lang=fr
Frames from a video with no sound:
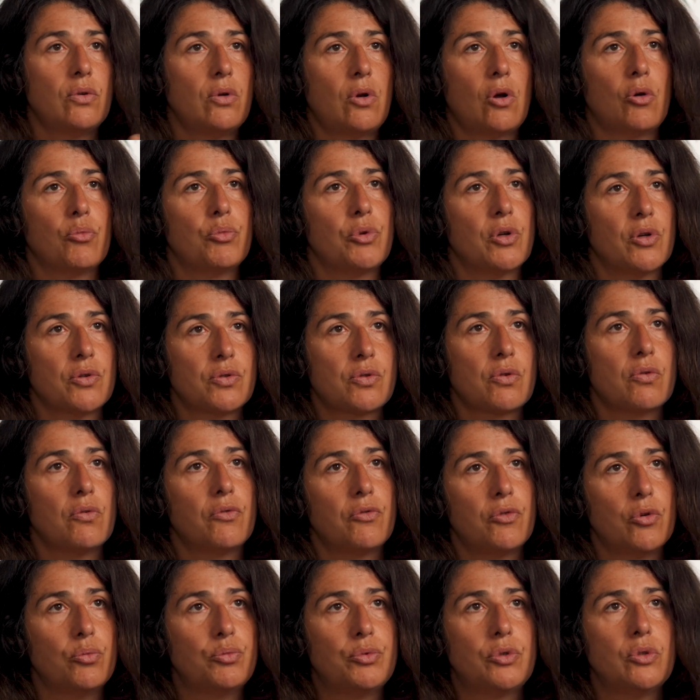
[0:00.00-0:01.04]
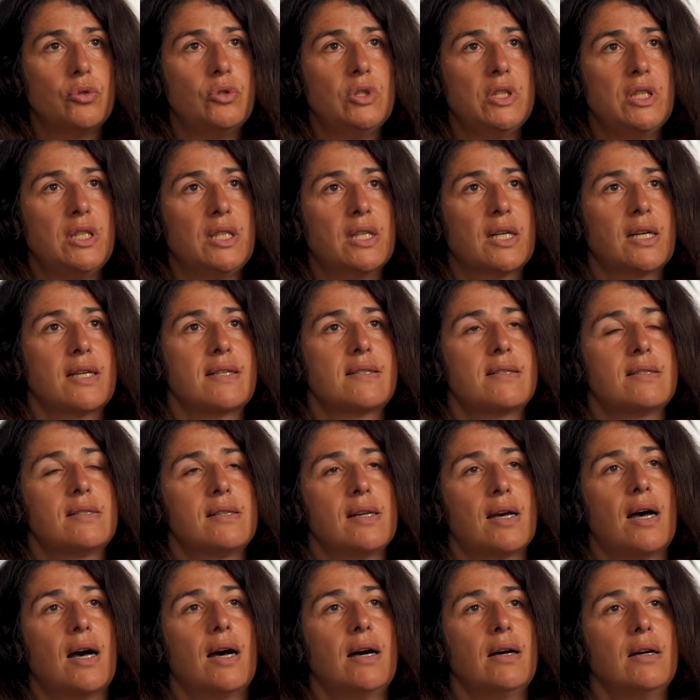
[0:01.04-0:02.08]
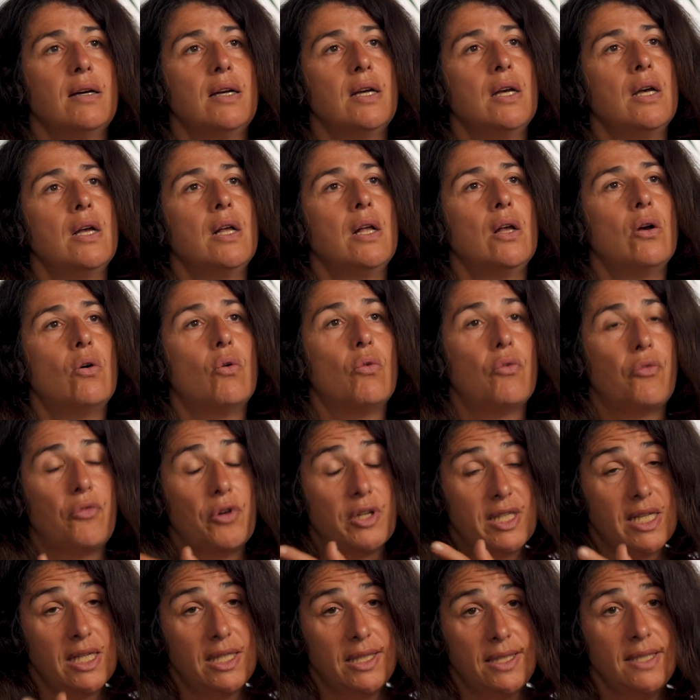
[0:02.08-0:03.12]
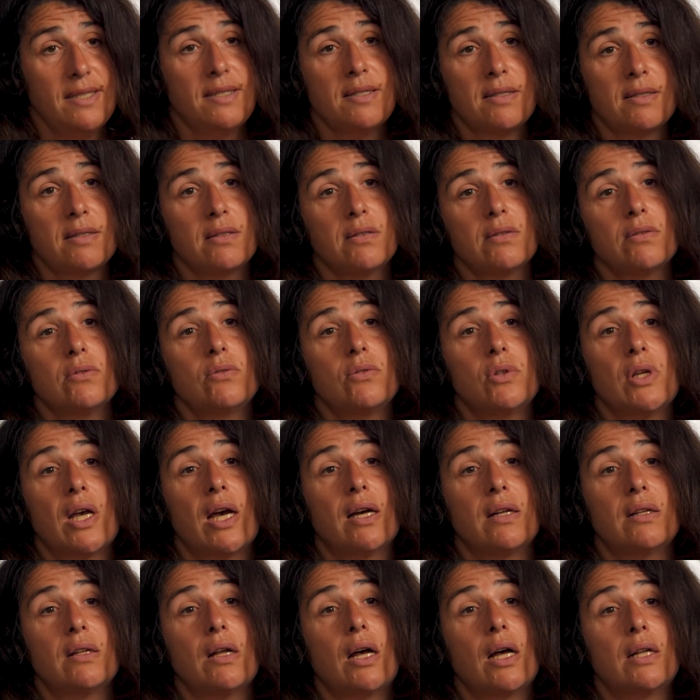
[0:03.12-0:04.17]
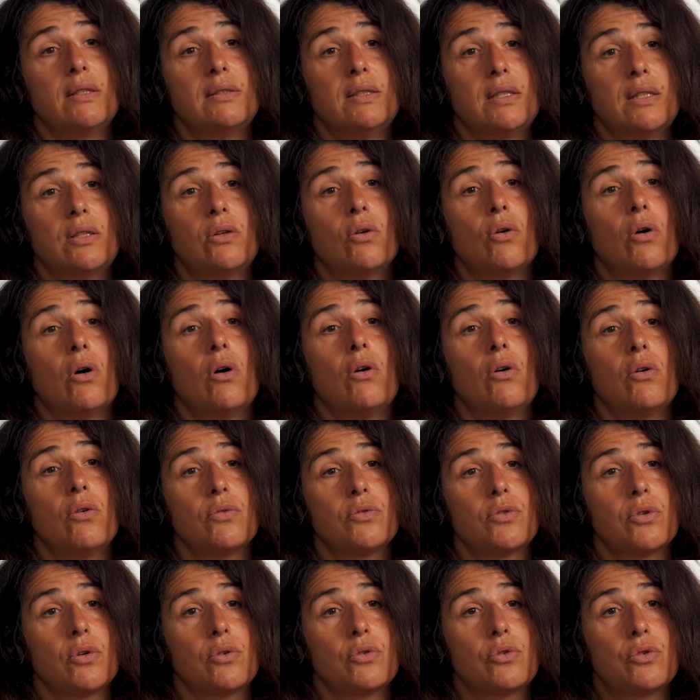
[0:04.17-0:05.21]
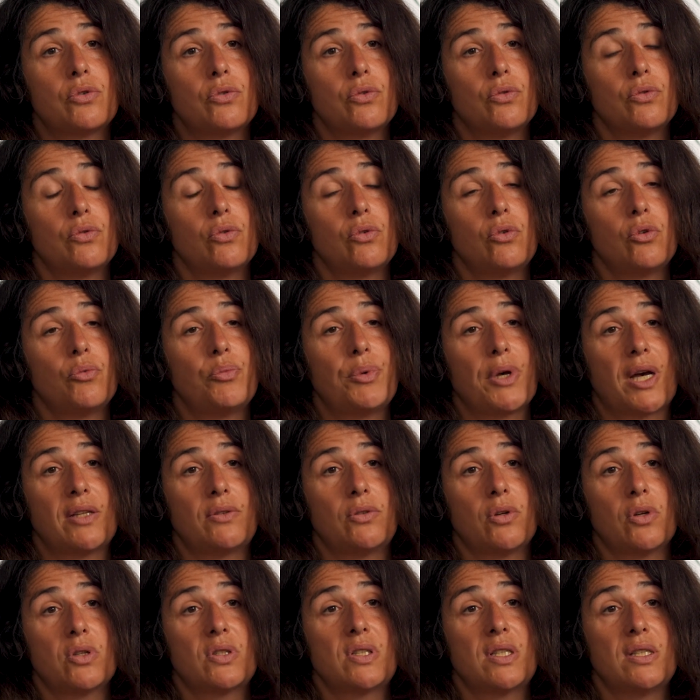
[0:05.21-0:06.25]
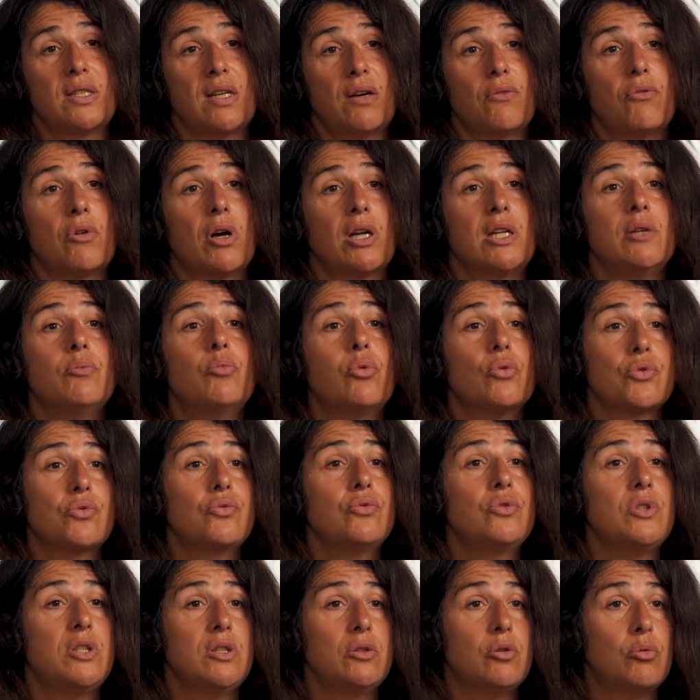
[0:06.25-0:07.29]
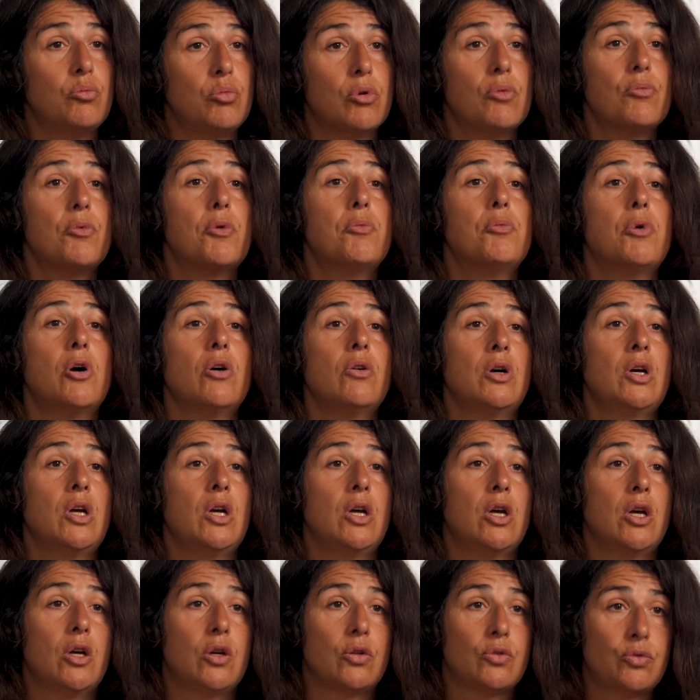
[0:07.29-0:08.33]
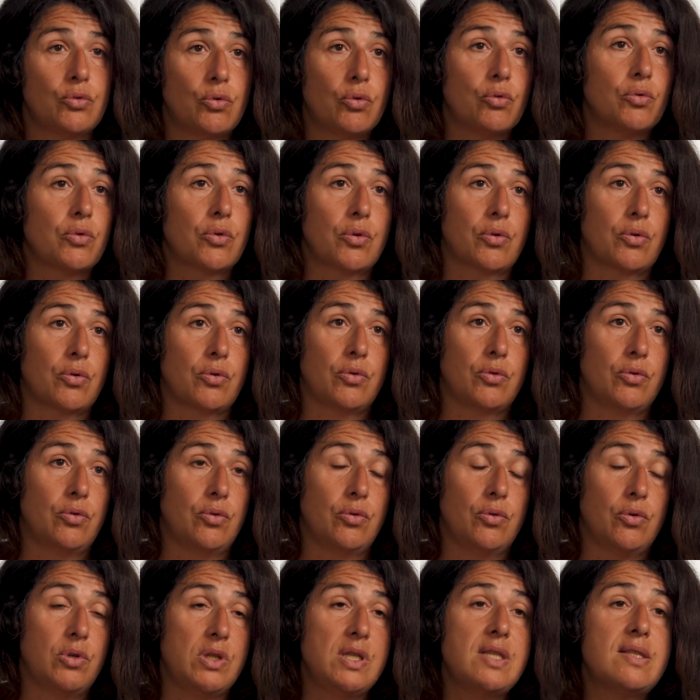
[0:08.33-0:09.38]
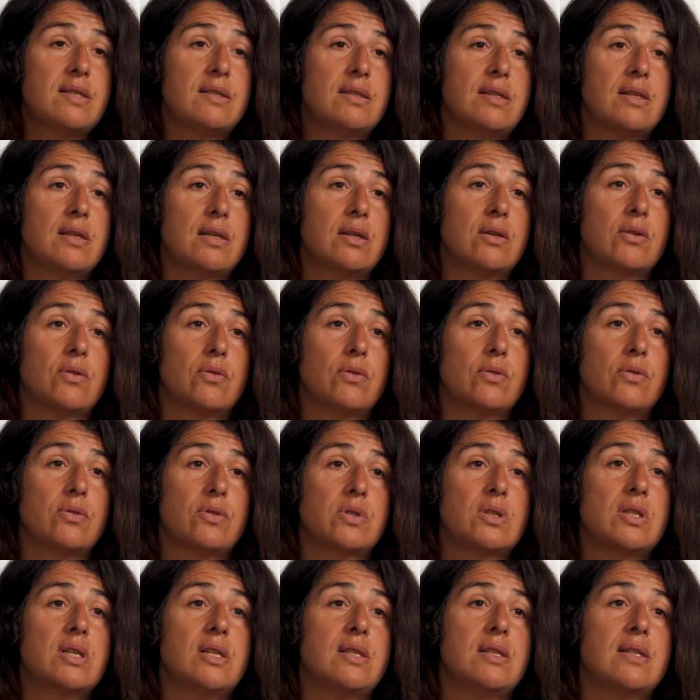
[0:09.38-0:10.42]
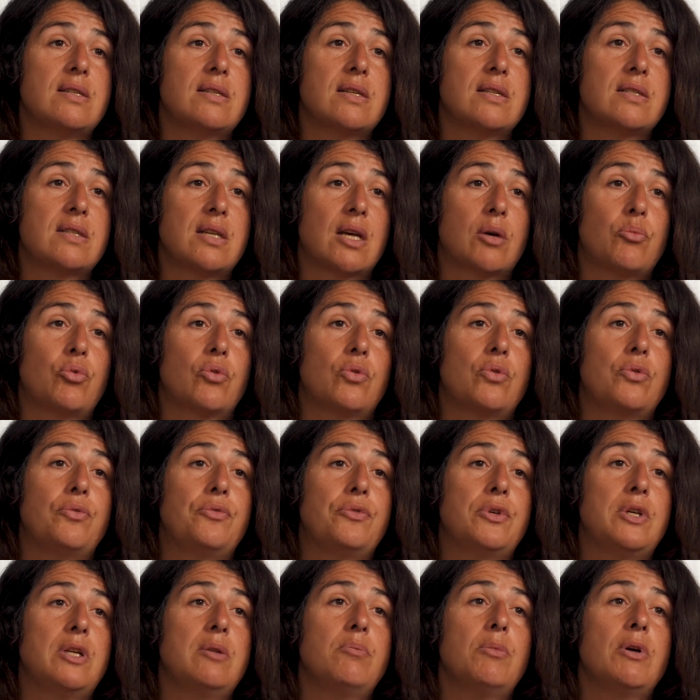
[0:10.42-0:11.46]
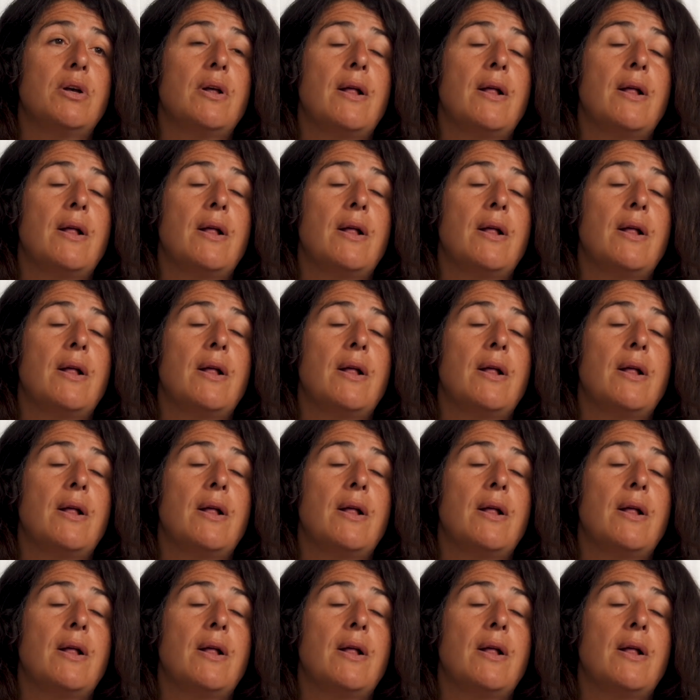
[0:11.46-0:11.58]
de l'ambiance qu'on veut obtenir, etc. On fait des listes. Il y a un des grands enjeux de l'opérateur, c'est d'avoir les bons outils au bon moment donc de lister euh, ce qui est nécessaire pour le film,